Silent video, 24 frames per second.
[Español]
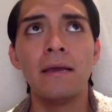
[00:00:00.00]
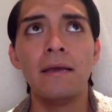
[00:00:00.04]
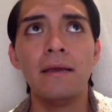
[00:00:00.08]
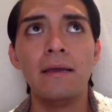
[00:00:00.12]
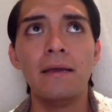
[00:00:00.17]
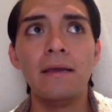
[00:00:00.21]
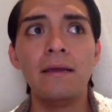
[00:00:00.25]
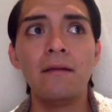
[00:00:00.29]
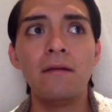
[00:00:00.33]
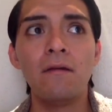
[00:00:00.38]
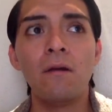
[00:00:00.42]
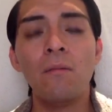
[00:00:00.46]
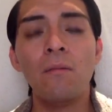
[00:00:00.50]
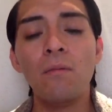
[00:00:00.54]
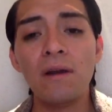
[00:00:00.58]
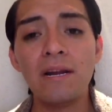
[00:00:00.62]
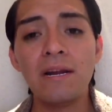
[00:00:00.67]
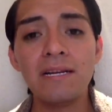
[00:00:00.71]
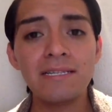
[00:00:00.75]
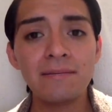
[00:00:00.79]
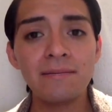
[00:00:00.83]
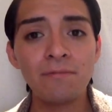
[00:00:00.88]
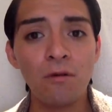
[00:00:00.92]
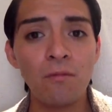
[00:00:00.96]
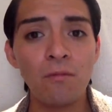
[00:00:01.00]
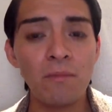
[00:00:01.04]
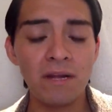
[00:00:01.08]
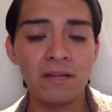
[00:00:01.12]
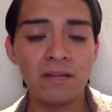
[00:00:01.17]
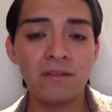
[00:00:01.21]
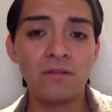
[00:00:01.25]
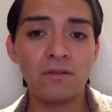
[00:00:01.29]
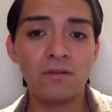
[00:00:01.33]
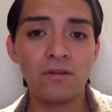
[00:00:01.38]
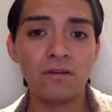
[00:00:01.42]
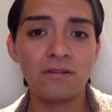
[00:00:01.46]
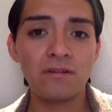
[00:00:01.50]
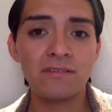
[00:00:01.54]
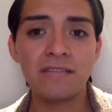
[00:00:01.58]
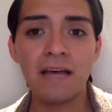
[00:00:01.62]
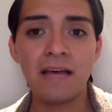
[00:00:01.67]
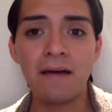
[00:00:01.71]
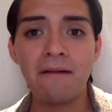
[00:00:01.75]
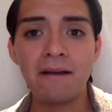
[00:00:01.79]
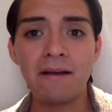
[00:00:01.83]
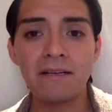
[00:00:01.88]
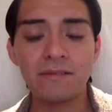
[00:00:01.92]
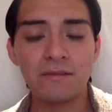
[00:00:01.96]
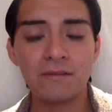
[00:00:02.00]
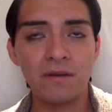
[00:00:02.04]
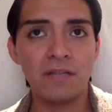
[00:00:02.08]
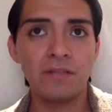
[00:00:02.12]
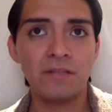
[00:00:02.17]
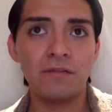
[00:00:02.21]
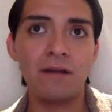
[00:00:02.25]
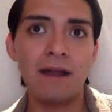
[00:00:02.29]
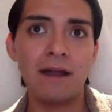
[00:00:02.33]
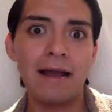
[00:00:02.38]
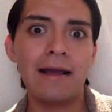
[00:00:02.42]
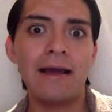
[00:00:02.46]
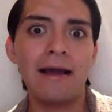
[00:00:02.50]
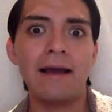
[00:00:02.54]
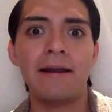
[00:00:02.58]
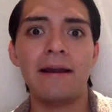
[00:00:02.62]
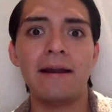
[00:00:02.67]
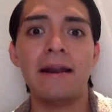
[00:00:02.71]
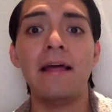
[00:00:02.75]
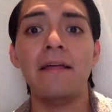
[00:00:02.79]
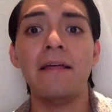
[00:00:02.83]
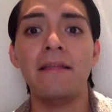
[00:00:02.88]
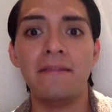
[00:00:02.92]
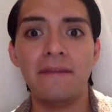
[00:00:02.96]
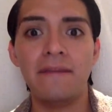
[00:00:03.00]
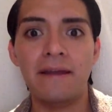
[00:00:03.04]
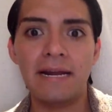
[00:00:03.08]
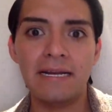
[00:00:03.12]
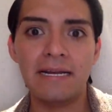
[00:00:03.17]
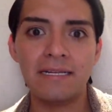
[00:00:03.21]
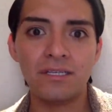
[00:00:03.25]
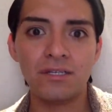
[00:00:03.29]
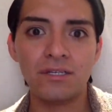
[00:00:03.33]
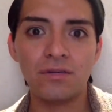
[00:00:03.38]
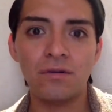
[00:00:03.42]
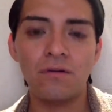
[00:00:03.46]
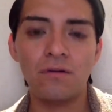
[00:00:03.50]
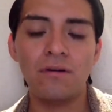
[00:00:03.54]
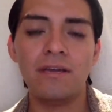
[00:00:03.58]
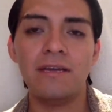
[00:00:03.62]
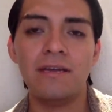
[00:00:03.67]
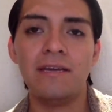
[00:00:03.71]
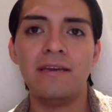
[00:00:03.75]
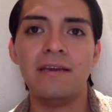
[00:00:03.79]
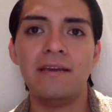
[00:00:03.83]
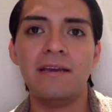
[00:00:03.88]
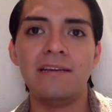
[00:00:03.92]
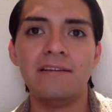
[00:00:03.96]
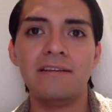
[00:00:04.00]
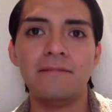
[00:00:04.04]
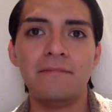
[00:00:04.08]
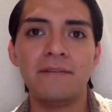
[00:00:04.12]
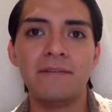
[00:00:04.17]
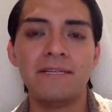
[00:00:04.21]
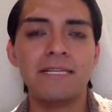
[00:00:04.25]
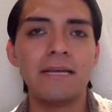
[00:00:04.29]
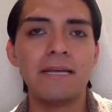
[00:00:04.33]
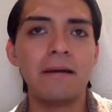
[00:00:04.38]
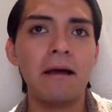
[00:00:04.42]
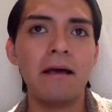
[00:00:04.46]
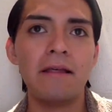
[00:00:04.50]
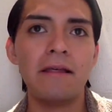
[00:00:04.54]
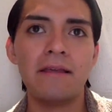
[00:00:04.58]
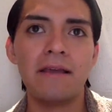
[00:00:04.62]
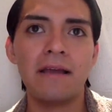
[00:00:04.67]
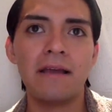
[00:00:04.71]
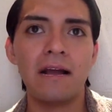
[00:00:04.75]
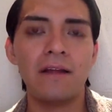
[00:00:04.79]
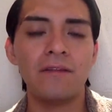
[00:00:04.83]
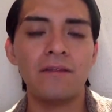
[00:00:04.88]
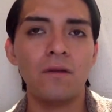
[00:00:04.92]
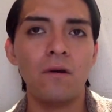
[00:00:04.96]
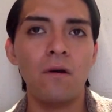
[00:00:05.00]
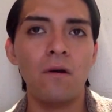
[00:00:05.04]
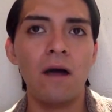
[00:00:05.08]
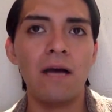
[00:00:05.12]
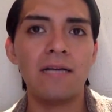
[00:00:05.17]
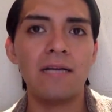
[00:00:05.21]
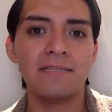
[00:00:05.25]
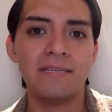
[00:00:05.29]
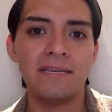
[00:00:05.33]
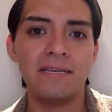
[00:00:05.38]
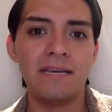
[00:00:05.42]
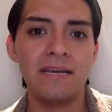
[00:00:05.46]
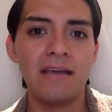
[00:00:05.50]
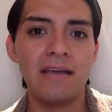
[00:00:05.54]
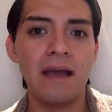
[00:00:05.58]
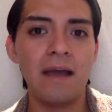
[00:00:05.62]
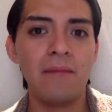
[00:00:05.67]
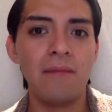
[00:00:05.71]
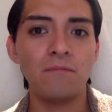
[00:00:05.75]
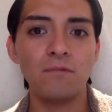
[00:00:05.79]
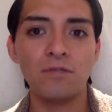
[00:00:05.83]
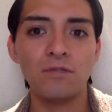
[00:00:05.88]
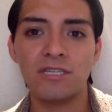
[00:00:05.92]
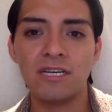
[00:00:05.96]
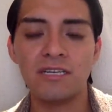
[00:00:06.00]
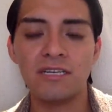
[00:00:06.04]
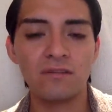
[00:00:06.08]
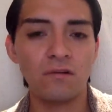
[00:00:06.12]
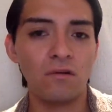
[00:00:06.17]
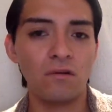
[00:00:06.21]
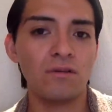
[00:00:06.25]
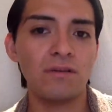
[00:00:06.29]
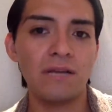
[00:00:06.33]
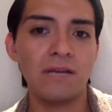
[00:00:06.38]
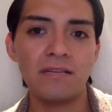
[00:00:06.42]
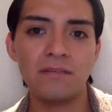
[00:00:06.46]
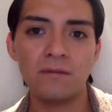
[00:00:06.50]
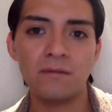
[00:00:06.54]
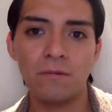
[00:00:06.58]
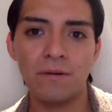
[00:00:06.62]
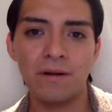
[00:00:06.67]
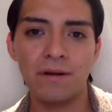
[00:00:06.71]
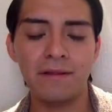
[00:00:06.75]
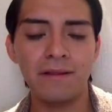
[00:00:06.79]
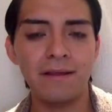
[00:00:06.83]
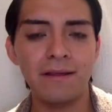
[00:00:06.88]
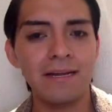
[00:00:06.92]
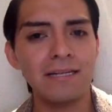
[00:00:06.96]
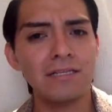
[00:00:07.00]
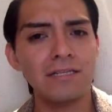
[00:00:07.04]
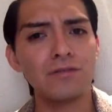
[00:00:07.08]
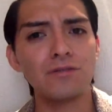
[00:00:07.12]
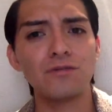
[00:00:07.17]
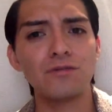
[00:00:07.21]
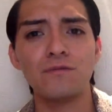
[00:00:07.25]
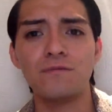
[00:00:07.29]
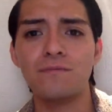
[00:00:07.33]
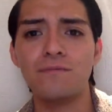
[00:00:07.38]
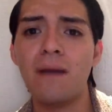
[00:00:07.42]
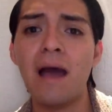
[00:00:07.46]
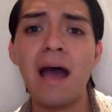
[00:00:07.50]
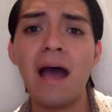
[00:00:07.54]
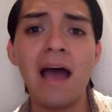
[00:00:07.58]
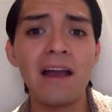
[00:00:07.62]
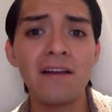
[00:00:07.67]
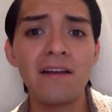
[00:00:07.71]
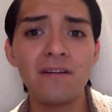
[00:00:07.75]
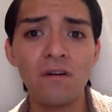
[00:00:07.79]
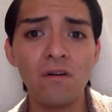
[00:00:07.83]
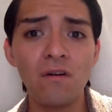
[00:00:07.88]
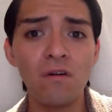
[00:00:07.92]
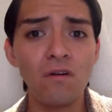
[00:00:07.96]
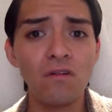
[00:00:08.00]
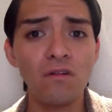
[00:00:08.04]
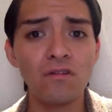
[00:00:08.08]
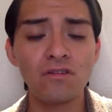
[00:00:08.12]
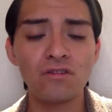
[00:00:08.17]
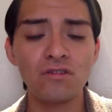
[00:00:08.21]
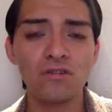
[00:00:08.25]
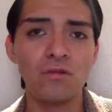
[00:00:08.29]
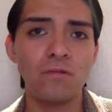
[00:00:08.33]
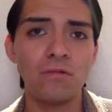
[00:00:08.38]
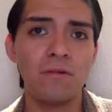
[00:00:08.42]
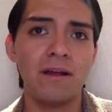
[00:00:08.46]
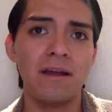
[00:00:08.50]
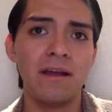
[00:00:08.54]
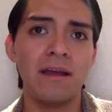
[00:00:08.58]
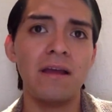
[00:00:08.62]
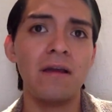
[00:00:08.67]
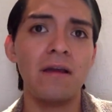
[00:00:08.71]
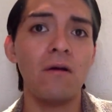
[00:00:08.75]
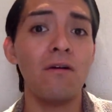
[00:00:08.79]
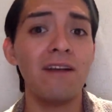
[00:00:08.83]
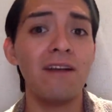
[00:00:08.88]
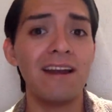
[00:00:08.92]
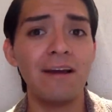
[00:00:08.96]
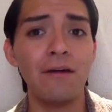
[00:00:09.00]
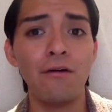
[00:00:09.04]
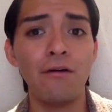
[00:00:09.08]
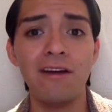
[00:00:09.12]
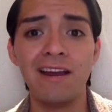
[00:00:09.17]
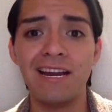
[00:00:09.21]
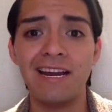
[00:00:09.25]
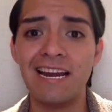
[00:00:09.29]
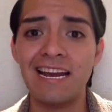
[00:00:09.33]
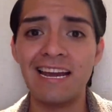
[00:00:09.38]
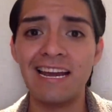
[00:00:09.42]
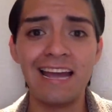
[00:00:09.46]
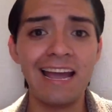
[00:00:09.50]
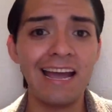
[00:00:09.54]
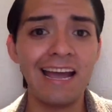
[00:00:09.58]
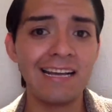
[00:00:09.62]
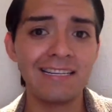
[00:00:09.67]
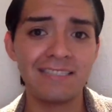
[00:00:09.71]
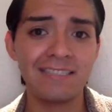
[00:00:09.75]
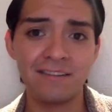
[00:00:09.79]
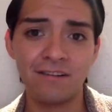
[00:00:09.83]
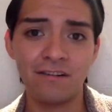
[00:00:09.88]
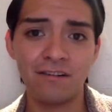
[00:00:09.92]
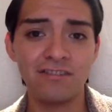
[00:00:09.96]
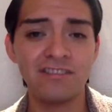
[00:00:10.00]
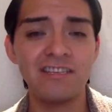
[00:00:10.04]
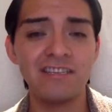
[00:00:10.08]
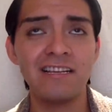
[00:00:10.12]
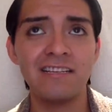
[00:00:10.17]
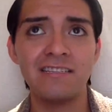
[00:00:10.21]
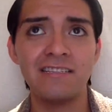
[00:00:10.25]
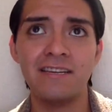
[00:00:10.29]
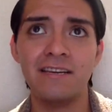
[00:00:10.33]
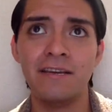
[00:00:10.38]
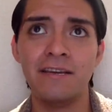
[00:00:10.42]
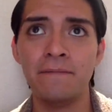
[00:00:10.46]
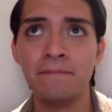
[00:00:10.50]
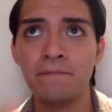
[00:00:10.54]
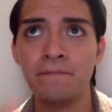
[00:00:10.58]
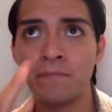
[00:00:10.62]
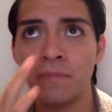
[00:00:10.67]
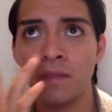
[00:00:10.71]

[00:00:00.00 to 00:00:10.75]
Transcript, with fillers: Y como en ese momento yo estaba estudiando la carrera de Derecho y eh, me estaba dedicando así a muchas cosas sobre derechos humanos, sobre ONGs y cosas así,